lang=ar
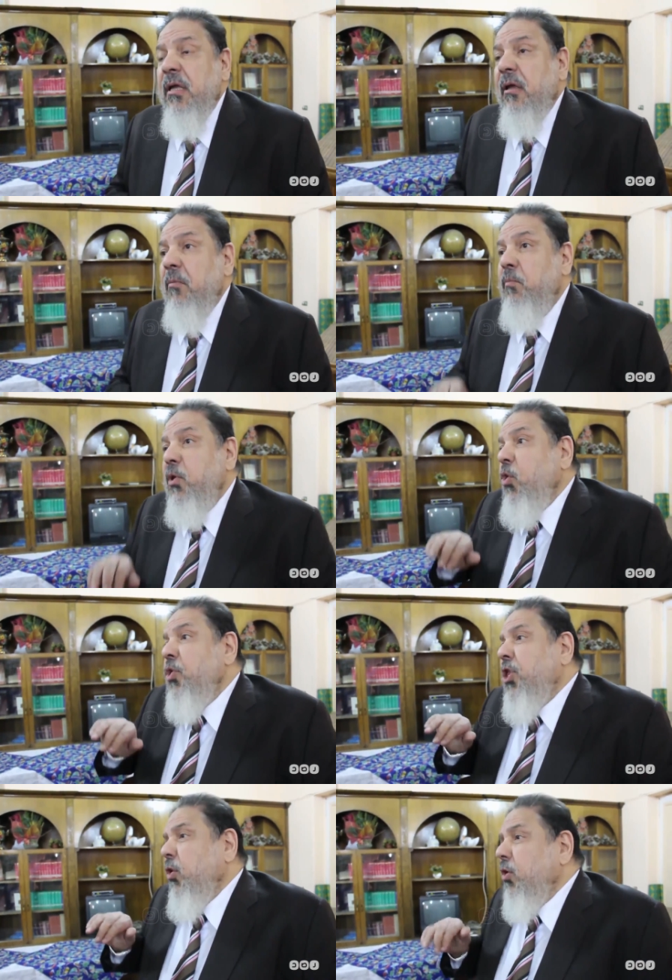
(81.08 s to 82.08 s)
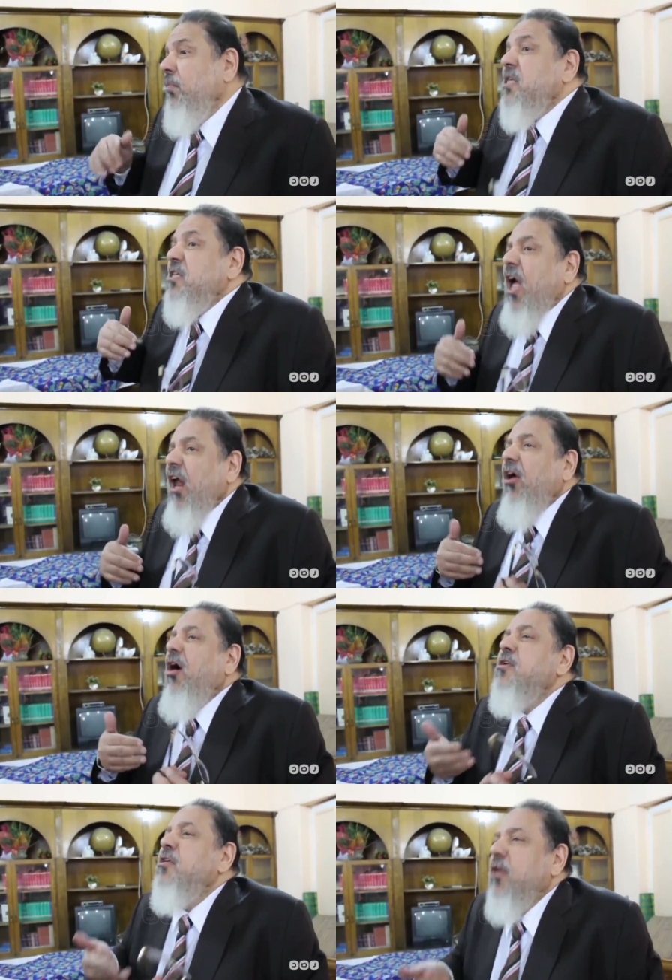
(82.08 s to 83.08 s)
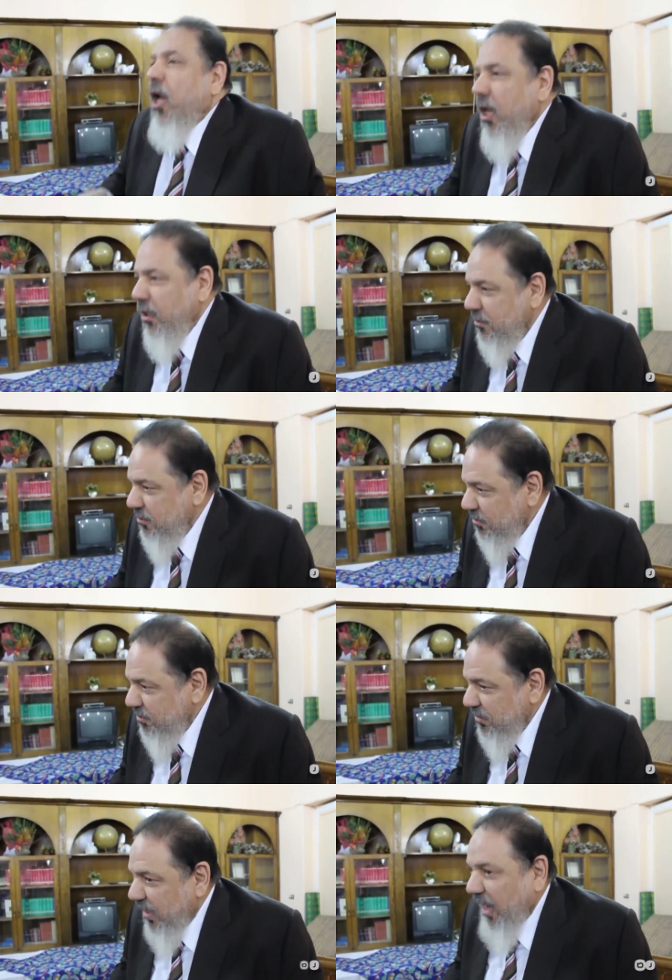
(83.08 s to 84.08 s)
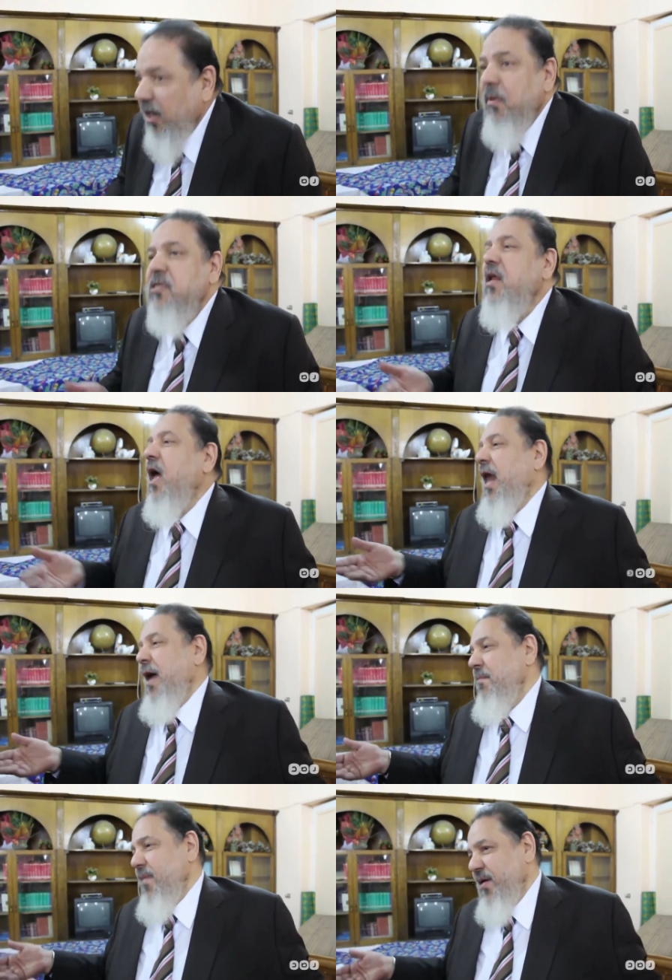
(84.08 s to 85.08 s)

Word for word: بيؤثروا المصلحه الخاصه على المصلحه العامه